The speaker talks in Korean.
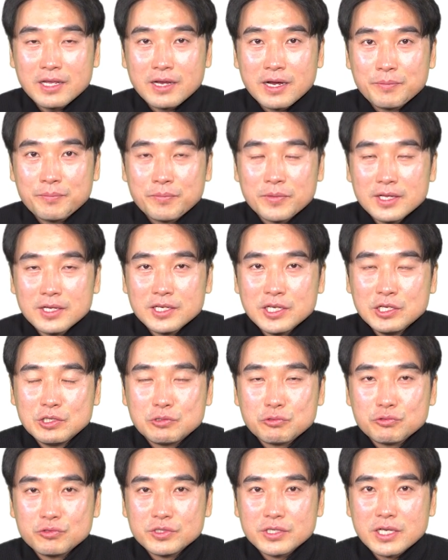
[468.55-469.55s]
야,
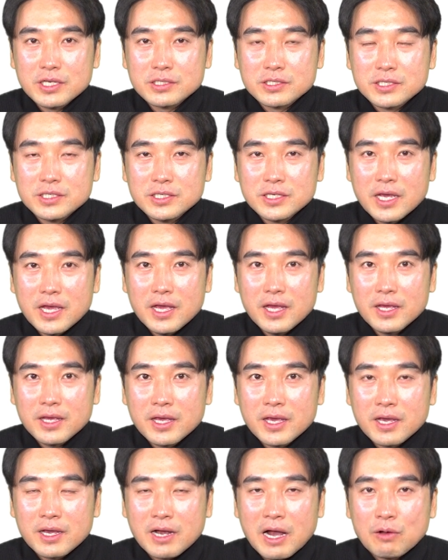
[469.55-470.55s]
이순재 씨의
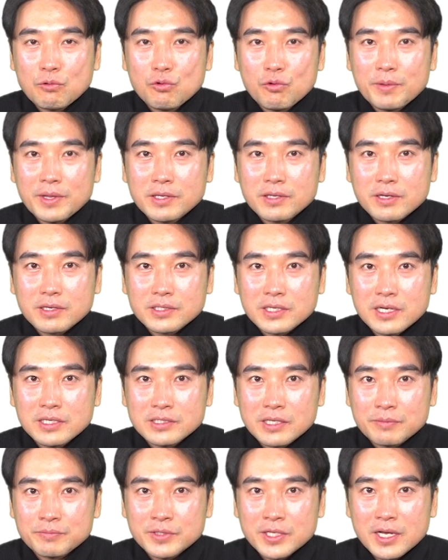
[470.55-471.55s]
예, 광고 멘트가
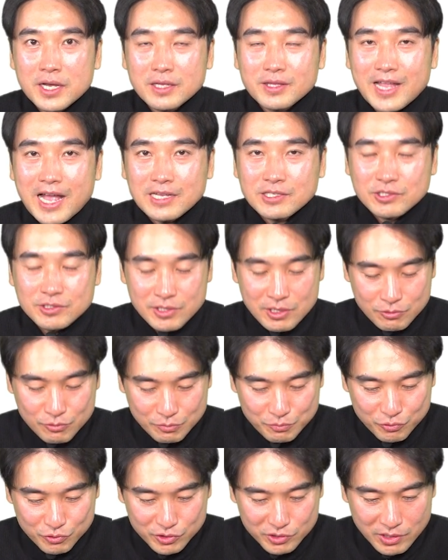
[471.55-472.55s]
생각납니다. 따지지도 않고
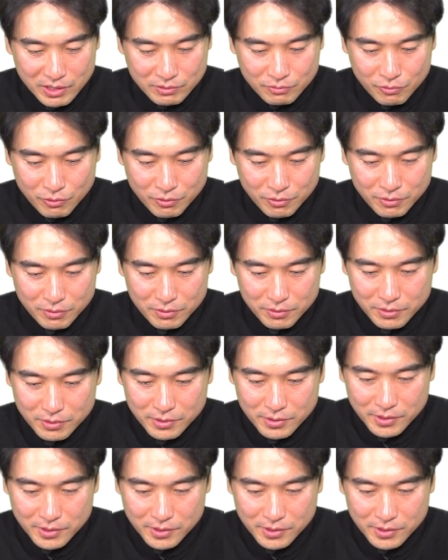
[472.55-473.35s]
묻지도 않고.